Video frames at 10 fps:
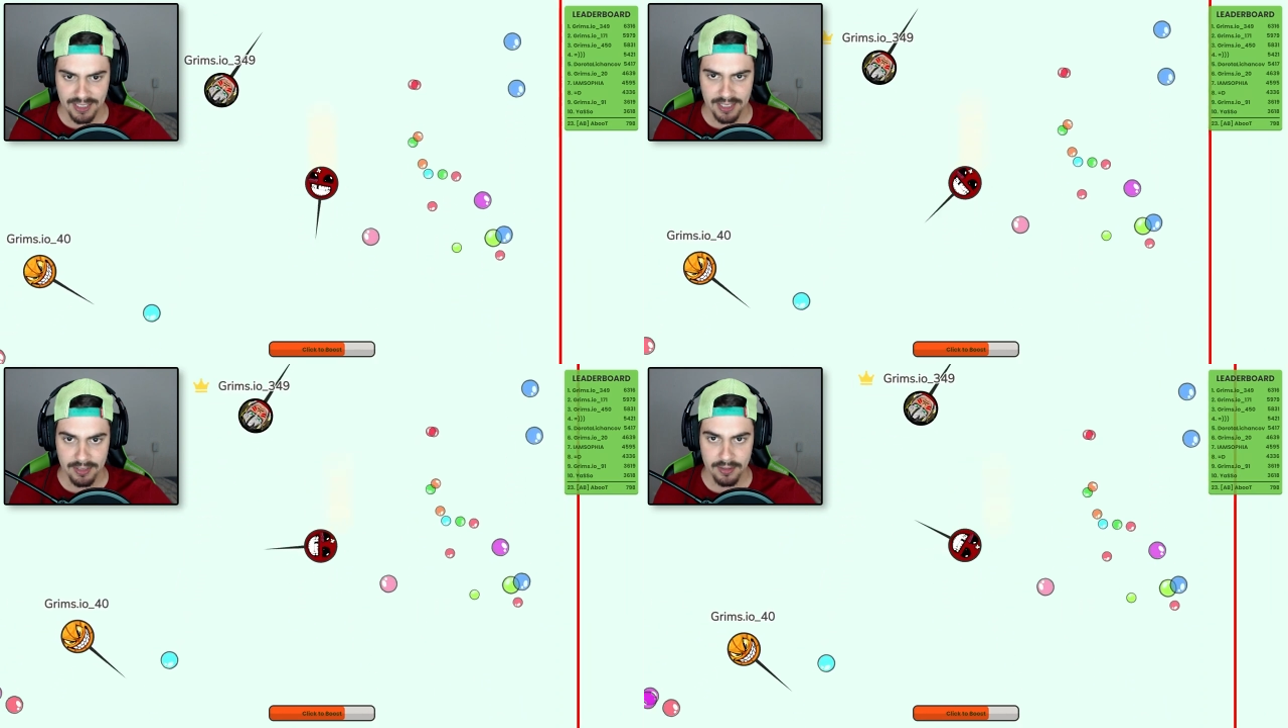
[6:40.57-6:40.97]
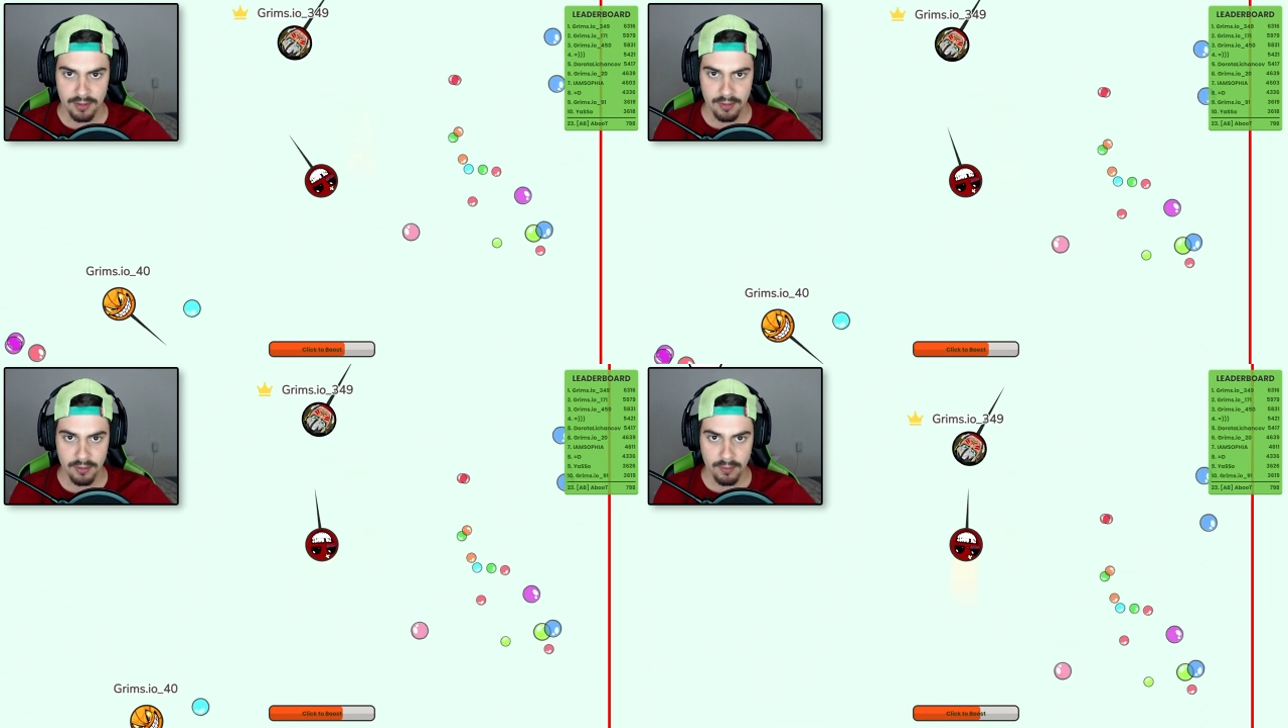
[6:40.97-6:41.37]
aqui.
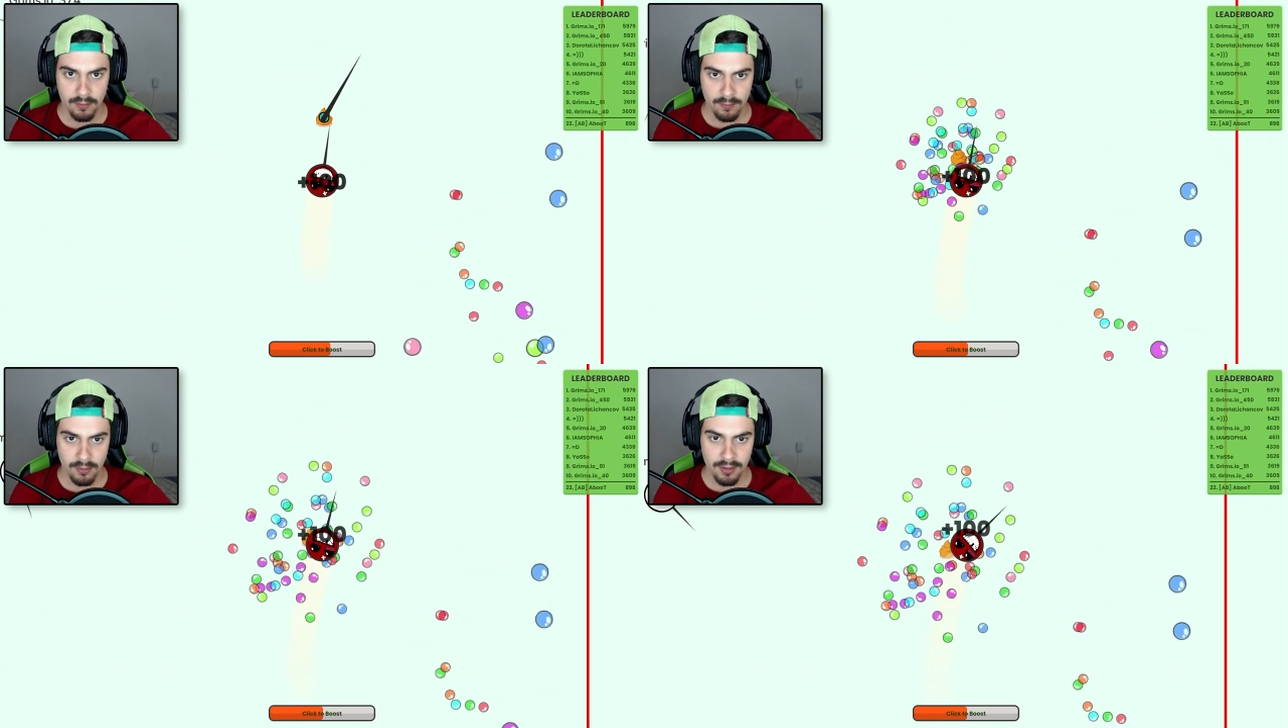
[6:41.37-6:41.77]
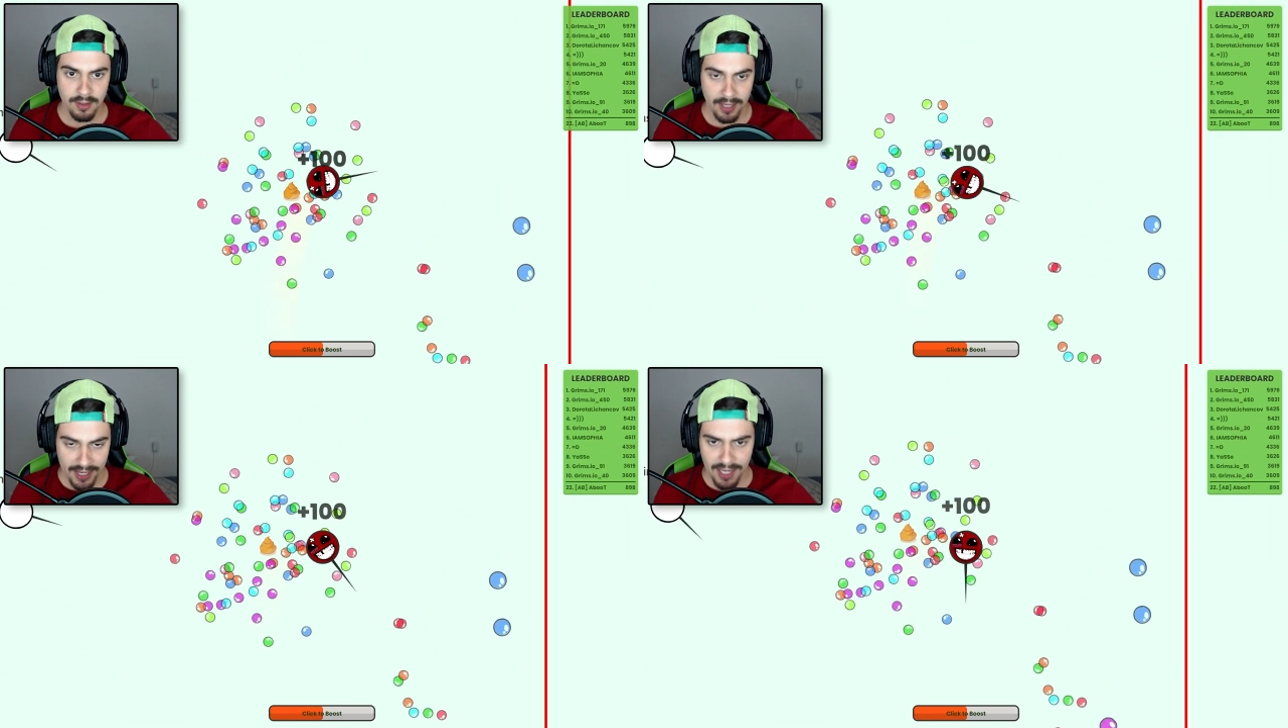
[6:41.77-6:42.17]

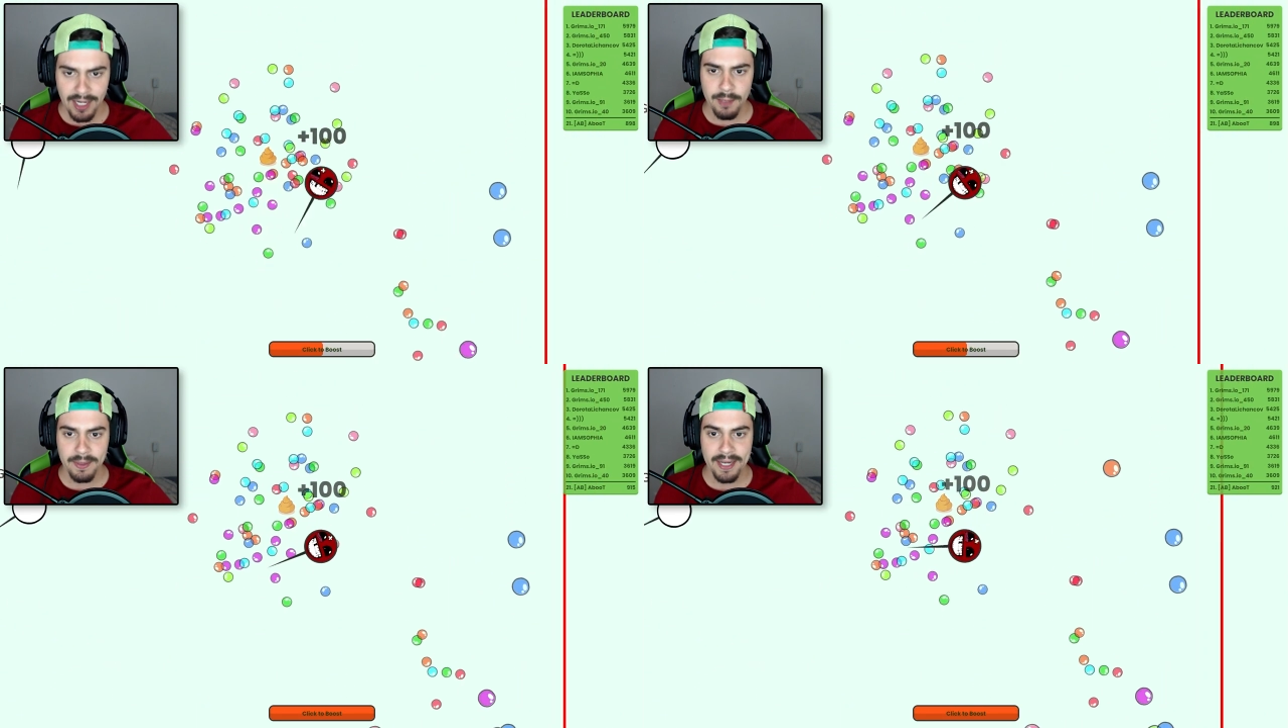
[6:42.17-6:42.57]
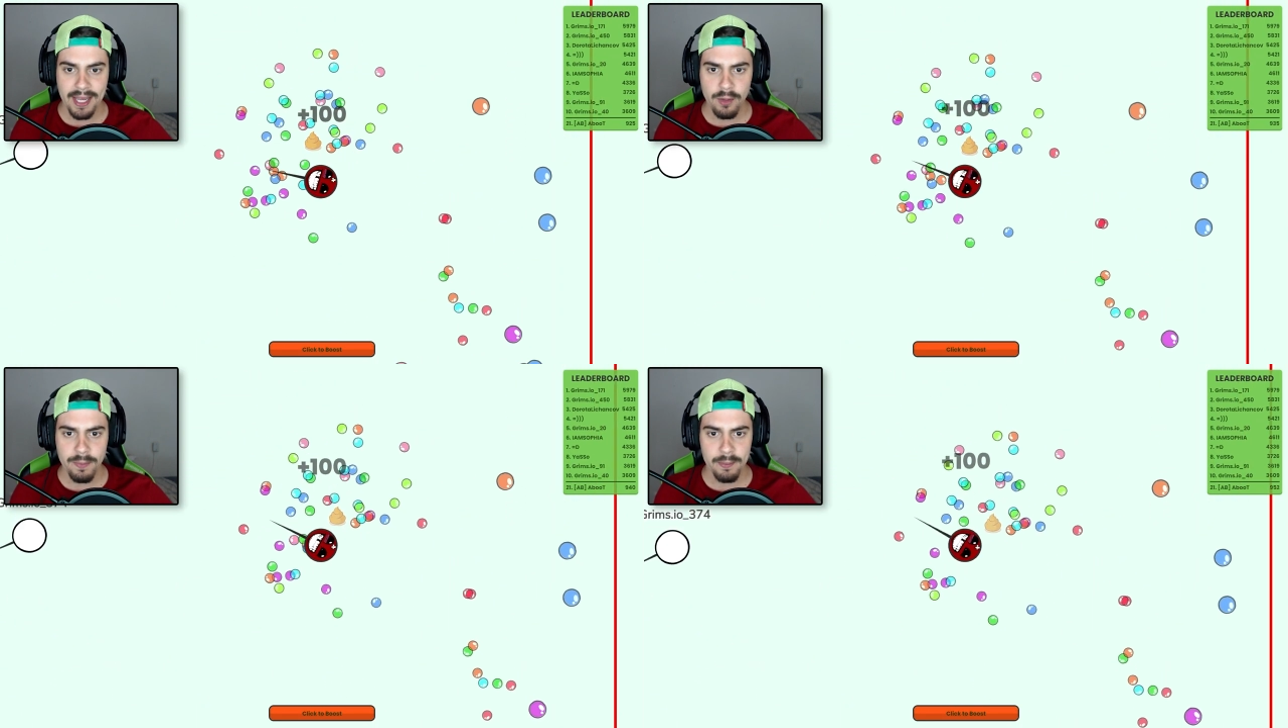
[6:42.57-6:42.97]

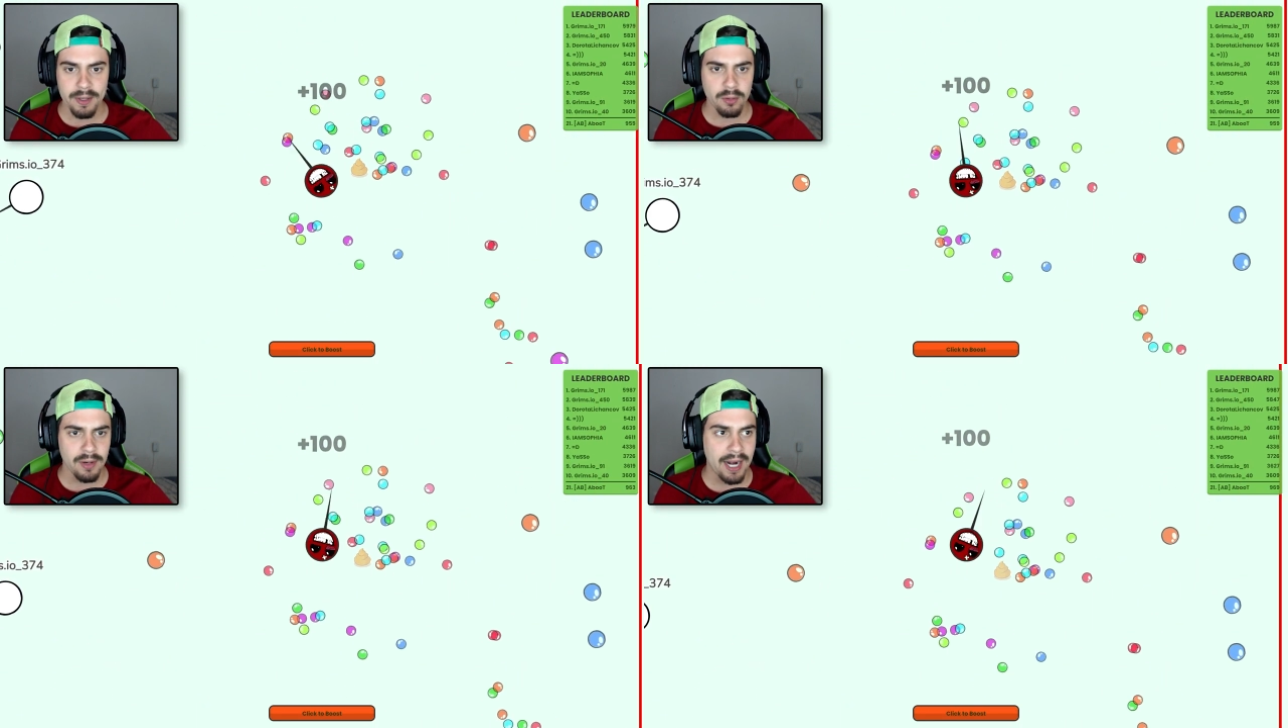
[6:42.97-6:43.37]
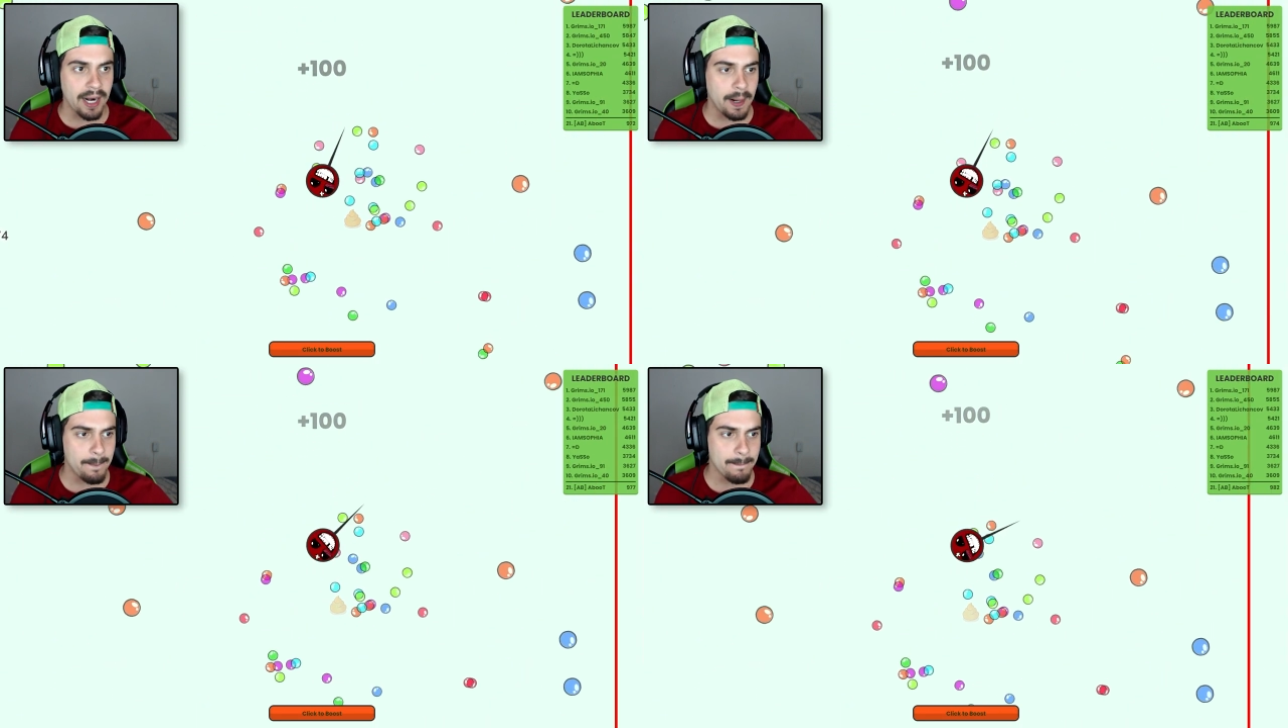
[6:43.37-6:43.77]
Eliminei o primeiro
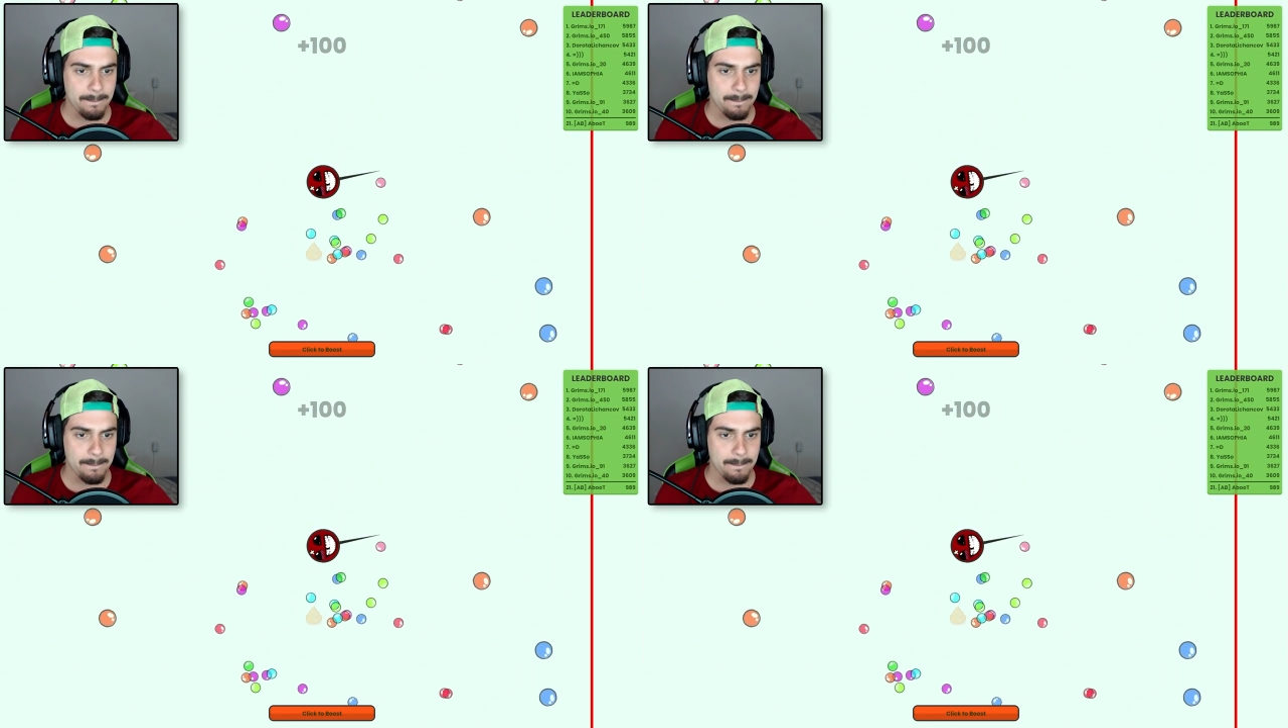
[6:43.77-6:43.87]
lugar.